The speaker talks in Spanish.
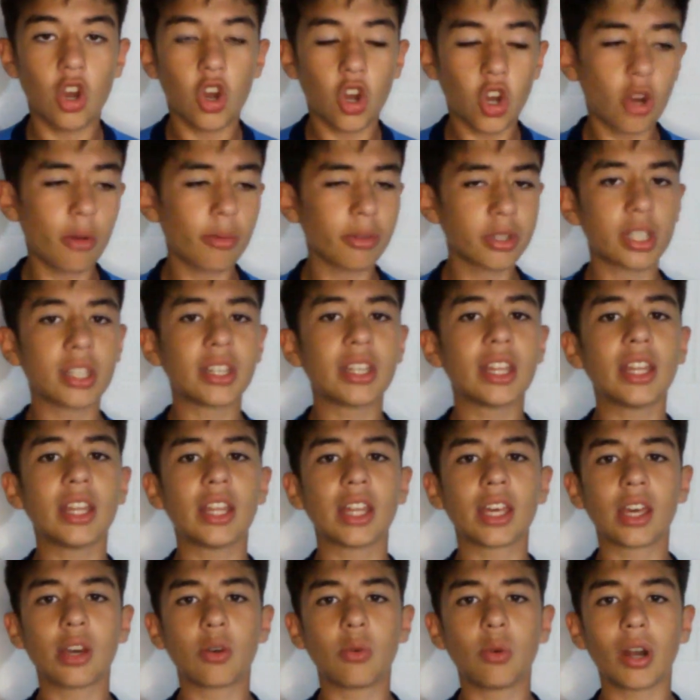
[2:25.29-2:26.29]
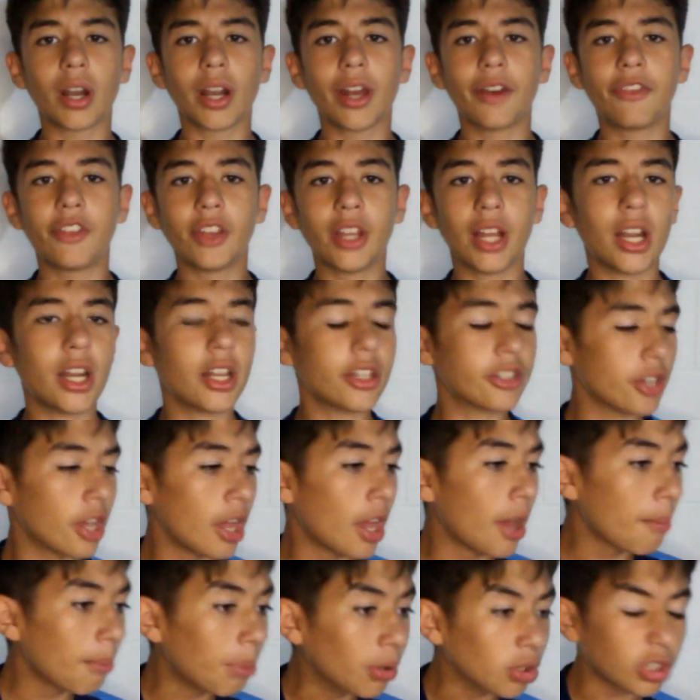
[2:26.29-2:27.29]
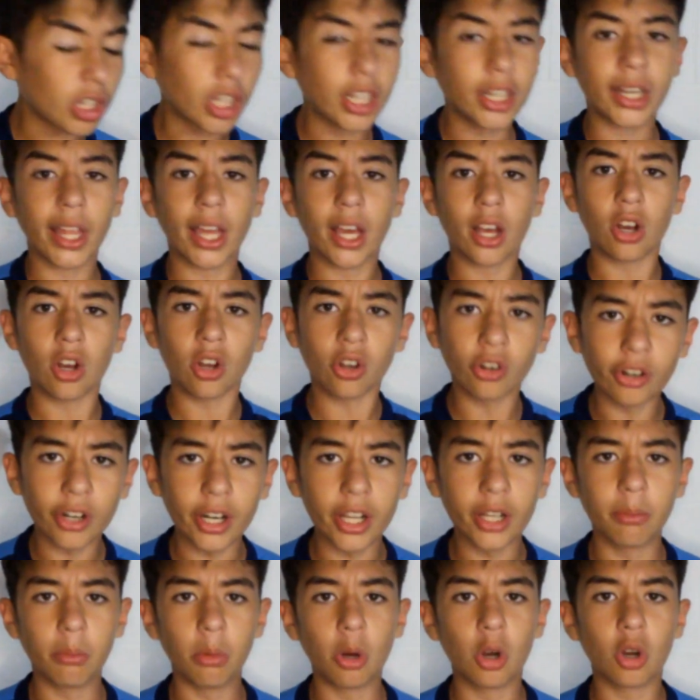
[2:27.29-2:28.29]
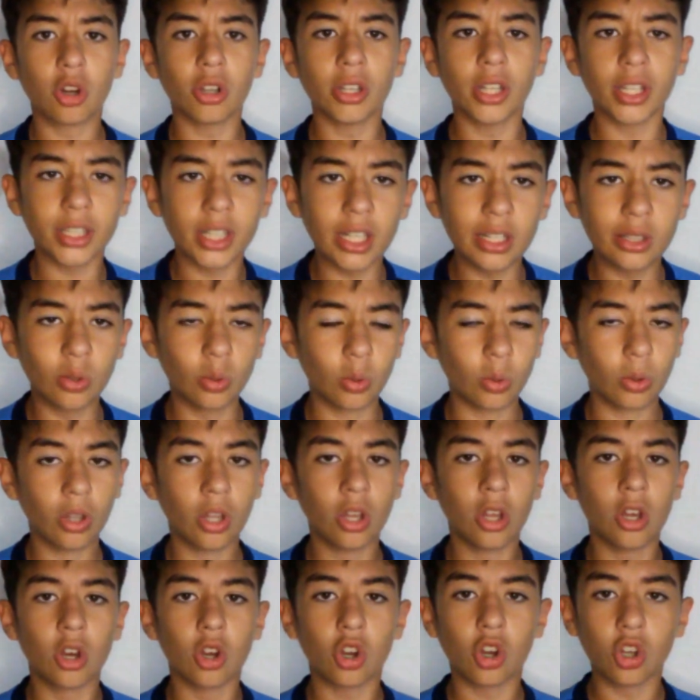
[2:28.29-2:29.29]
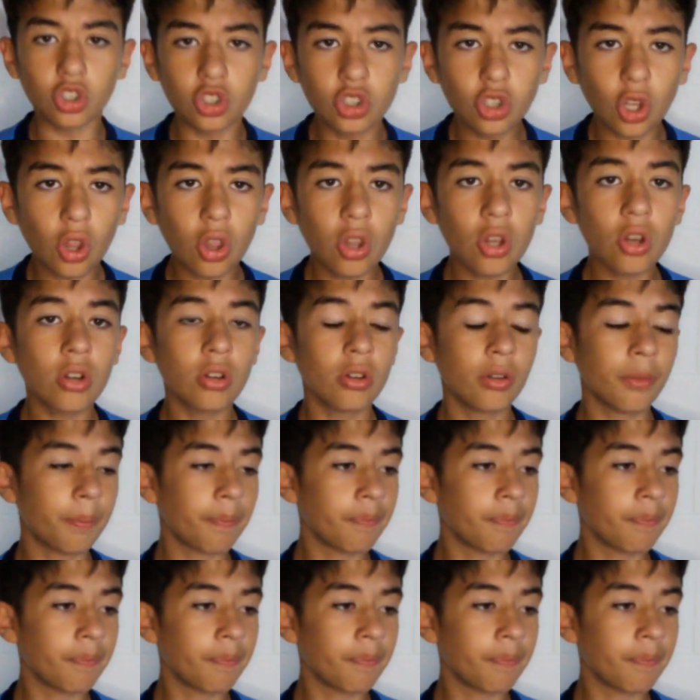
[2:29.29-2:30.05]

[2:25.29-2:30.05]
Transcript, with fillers: como se tienen que jugar las finales, potente, con ritmo, con actitud, con todo,